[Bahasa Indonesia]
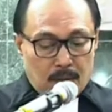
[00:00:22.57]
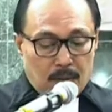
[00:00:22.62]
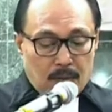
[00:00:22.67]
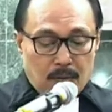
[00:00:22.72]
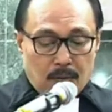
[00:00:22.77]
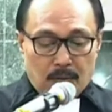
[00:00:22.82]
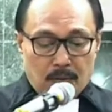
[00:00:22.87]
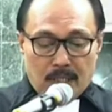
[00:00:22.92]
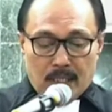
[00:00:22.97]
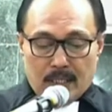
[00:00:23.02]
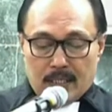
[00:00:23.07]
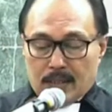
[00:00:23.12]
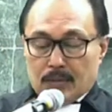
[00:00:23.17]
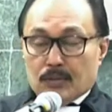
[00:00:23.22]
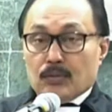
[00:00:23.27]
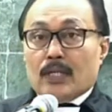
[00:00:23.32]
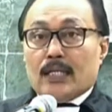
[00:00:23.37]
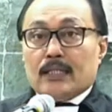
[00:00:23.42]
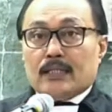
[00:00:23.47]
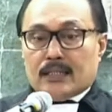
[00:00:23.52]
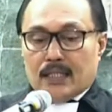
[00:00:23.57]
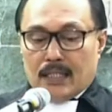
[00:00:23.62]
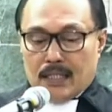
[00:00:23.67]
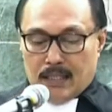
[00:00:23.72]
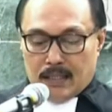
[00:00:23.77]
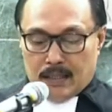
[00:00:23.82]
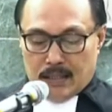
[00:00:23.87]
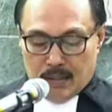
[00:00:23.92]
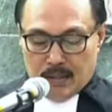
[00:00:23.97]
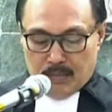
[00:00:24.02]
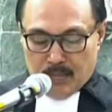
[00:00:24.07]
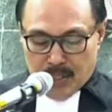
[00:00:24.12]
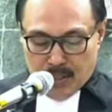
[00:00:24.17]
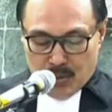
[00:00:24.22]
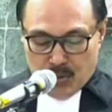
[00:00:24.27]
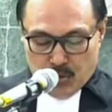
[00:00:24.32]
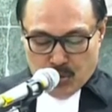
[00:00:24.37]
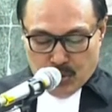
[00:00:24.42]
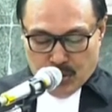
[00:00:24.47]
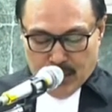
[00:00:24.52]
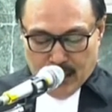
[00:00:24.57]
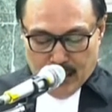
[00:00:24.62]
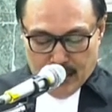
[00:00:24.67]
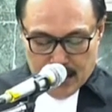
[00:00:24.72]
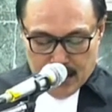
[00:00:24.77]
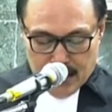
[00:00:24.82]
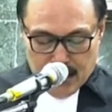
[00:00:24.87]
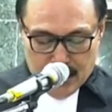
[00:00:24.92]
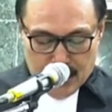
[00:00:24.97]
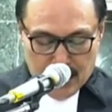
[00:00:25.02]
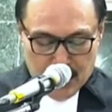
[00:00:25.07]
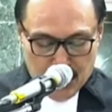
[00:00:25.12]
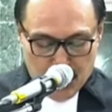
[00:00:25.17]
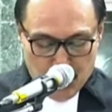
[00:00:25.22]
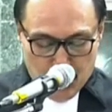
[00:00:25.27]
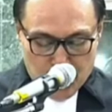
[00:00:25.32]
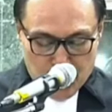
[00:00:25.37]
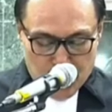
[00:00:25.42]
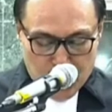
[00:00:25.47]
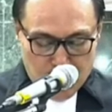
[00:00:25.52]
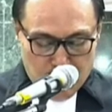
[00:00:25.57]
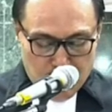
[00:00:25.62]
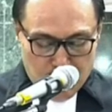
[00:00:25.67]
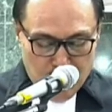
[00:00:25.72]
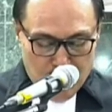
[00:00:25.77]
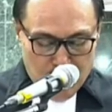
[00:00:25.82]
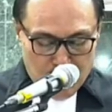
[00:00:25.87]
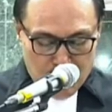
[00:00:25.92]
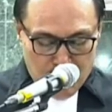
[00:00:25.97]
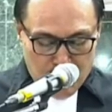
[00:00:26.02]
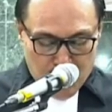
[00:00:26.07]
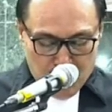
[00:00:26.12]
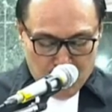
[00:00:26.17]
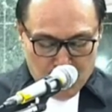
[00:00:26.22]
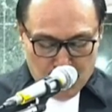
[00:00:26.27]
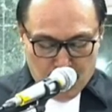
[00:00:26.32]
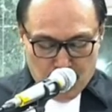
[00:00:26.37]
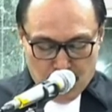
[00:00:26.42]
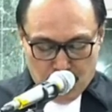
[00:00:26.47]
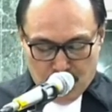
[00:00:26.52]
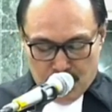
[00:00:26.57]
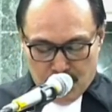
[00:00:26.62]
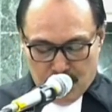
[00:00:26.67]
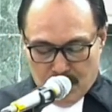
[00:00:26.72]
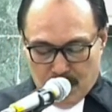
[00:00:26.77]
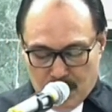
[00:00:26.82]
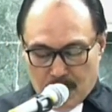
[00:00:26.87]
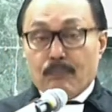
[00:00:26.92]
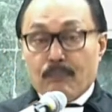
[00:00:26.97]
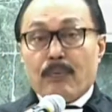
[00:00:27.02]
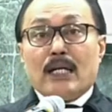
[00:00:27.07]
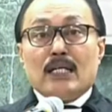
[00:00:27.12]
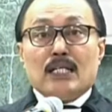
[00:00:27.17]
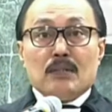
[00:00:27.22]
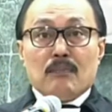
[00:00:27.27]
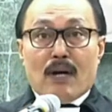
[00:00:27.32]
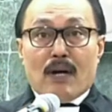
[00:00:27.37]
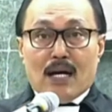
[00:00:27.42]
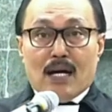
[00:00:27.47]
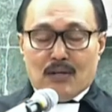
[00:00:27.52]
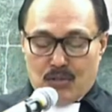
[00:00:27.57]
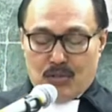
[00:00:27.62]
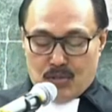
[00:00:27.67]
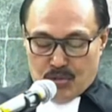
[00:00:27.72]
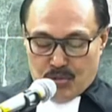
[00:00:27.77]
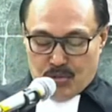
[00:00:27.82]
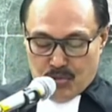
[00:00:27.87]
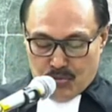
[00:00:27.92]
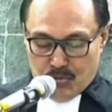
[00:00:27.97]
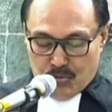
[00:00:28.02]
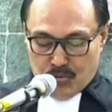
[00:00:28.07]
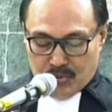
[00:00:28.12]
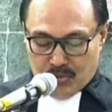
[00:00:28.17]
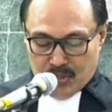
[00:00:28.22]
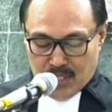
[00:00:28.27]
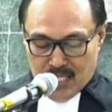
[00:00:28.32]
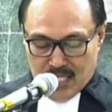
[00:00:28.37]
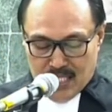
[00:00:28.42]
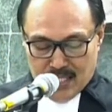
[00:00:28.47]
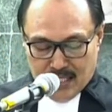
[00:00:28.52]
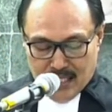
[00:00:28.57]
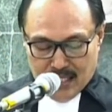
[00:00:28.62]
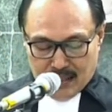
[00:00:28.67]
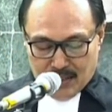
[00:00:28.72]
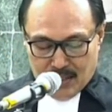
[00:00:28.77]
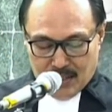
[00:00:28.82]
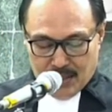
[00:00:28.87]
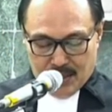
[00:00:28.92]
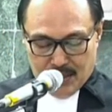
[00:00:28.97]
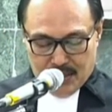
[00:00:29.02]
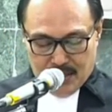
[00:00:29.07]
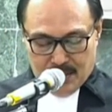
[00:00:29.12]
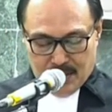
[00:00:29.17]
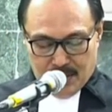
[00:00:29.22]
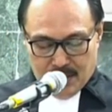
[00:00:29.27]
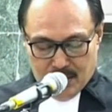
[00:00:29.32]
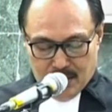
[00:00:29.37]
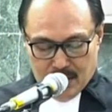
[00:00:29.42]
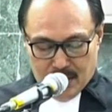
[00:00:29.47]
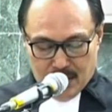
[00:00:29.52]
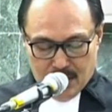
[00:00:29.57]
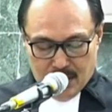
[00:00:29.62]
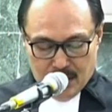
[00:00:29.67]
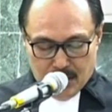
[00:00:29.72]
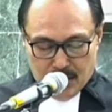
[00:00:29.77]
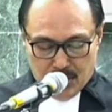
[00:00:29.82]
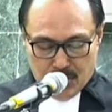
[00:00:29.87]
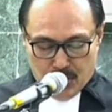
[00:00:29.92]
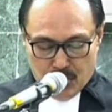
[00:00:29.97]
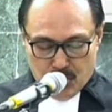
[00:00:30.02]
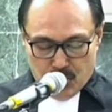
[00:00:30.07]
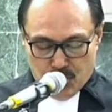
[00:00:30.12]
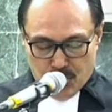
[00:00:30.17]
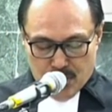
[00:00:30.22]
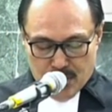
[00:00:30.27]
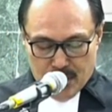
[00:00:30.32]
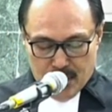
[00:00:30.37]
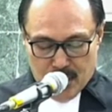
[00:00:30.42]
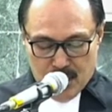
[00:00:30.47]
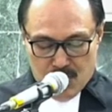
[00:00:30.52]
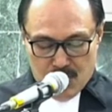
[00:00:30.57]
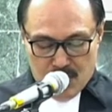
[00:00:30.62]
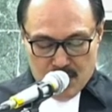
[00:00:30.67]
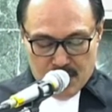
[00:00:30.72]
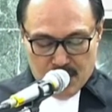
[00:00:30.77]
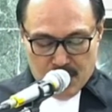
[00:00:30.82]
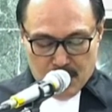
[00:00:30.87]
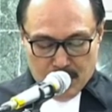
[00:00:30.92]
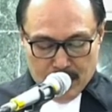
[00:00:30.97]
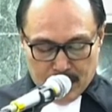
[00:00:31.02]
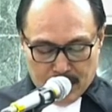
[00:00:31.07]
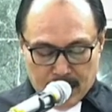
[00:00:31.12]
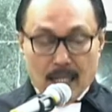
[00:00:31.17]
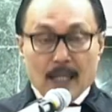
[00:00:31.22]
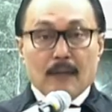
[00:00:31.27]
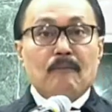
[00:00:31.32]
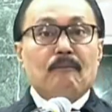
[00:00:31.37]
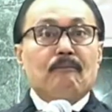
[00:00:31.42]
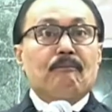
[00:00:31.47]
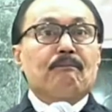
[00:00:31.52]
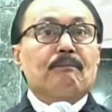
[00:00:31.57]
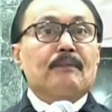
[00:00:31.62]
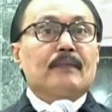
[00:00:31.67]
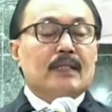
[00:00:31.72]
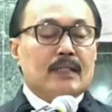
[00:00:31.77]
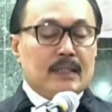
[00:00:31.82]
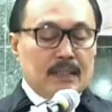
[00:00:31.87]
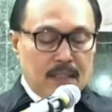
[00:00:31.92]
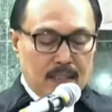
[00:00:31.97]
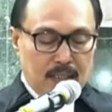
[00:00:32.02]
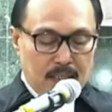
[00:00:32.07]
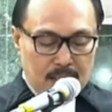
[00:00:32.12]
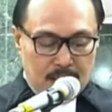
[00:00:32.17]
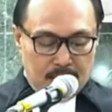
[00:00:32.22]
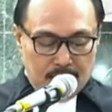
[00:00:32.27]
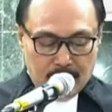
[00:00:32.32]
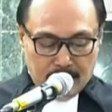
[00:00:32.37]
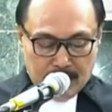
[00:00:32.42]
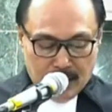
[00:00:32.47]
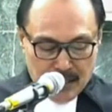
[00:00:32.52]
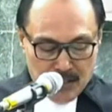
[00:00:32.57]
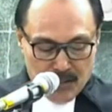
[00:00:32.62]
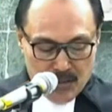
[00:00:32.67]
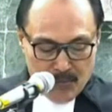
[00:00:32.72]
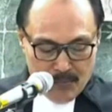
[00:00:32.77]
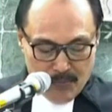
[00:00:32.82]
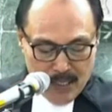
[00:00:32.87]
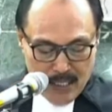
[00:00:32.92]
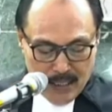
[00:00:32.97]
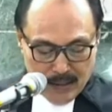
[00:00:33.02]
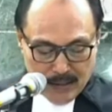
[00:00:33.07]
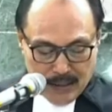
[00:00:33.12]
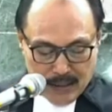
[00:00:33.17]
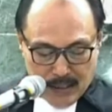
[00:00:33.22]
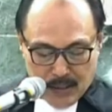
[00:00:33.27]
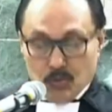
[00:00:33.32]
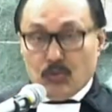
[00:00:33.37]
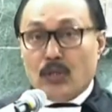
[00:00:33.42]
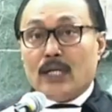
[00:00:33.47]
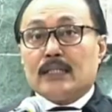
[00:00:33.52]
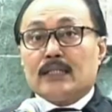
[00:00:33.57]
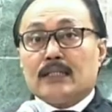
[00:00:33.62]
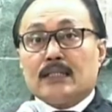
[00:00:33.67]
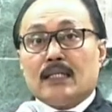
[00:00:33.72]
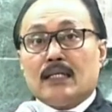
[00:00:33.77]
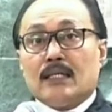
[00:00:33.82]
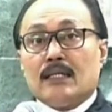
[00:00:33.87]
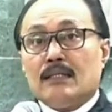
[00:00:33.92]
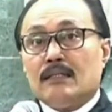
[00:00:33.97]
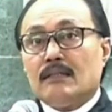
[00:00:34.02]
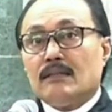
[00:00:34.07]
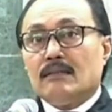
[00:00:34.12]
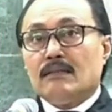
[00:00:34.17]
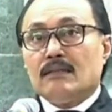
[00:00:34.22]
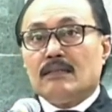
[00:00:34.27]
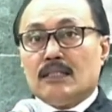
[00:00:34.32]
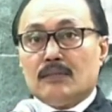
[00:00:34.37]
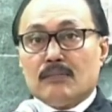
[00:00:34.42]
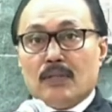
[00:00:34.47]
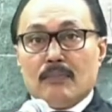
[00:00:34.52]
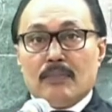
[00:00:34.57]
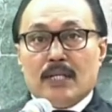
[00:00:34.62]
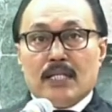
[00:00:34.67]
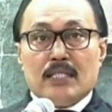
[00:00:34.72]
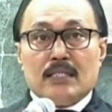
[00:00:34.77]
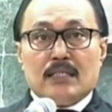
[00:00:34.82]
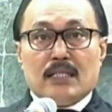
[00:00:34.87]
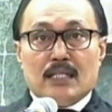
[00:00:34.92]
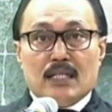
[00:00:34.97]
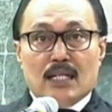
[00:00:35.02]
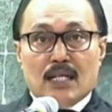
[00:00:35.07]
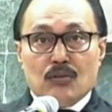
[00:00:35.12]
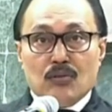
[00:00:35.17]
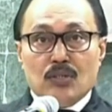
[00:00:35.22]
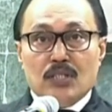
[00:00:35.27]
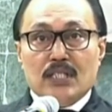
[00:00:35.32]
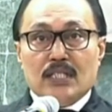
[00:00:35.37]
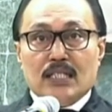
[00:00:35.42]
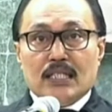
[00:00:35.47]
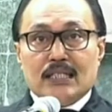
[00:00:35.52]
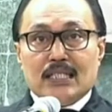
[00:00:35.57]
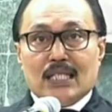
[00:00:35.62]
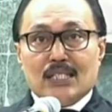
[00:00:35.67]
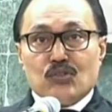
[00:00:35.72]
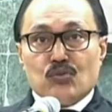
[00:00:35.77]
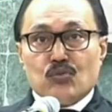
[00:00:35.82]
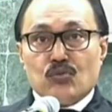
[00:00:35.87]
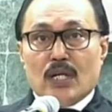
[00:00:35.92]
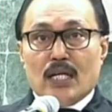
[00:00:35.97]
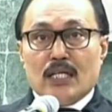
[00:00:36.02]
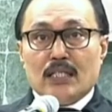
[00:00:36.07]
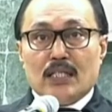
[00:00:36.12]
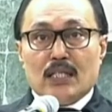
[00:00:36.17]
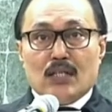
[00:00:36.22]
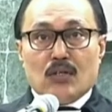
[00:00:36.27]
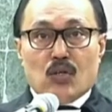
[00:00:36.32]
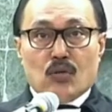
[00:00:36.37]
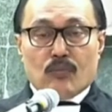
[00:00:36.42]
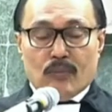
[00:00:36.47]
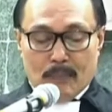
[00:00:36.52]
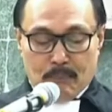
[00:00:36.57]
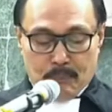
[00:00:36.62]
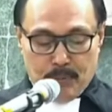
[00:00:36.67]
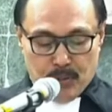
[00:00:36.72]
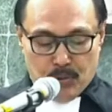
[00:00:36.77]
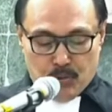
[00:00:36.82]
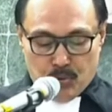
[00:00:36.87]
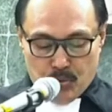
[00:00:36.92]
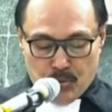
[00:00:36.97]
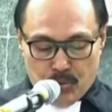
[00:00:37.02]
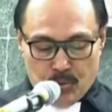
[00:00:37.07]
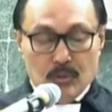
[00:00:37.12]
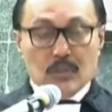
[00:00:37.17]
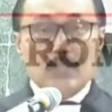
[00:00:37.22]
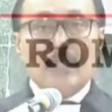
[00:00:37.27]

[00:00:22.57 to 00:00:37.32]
Huriani Tuhata di minggu ta sadarion ima minggu palimahon dung trinitatis hasitulu sadaun ni debata Tatangi hommahatan itu hatta barita nauli natar surat di Roma pitu